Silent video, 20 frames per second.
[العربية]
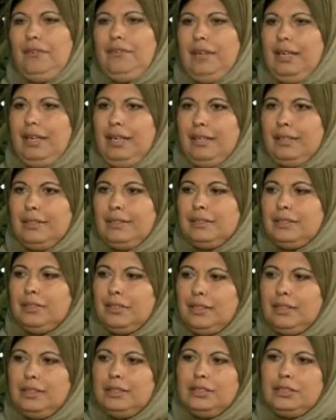ف
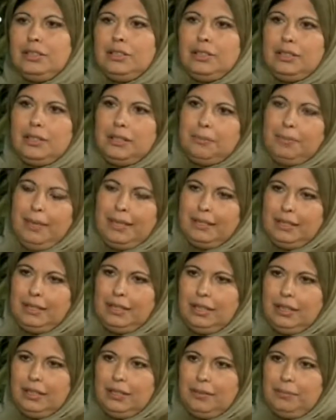آه،
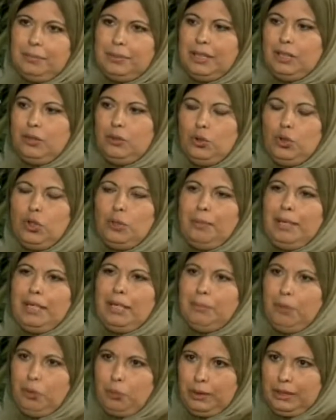بعديها بدنا نقول لهم
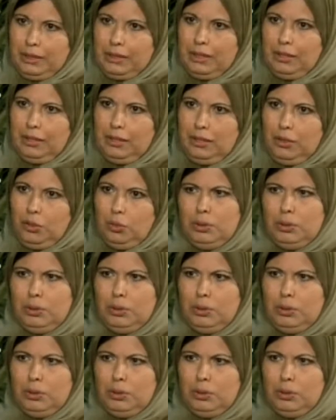على موقعنا